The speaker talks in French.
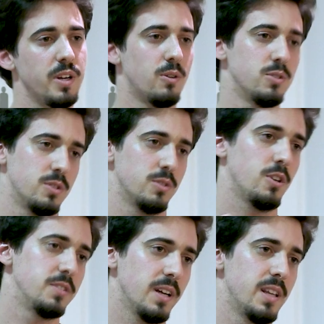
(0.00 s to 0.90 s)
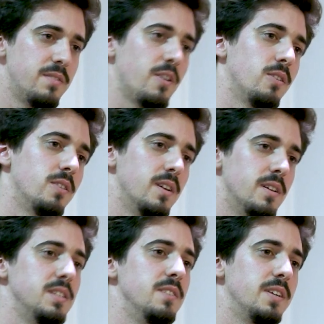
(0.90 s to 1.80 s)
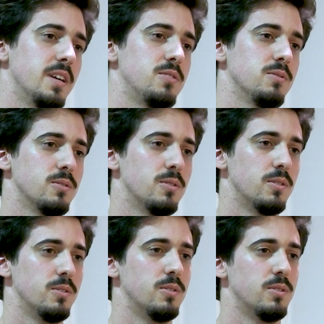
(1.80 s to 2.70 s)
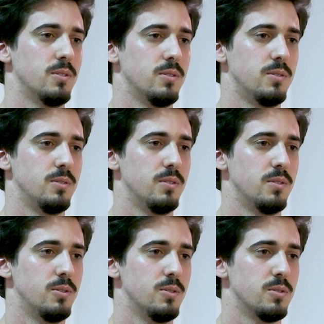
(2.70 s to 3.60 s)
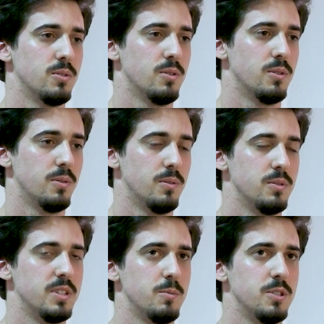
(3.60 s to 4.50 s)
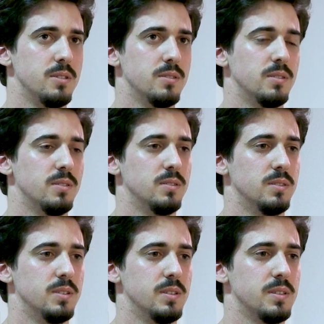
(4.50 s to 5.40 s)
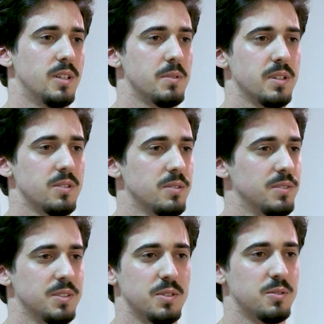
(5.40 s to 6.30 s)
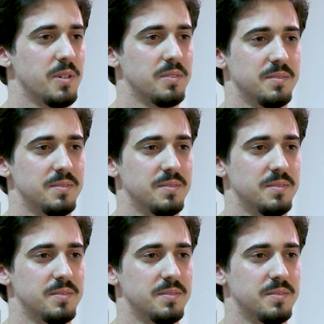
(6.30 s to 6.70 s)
et ressortir les différentes significations de, de, ce, de cet emoji. C'était comme ça que j'avais trouvé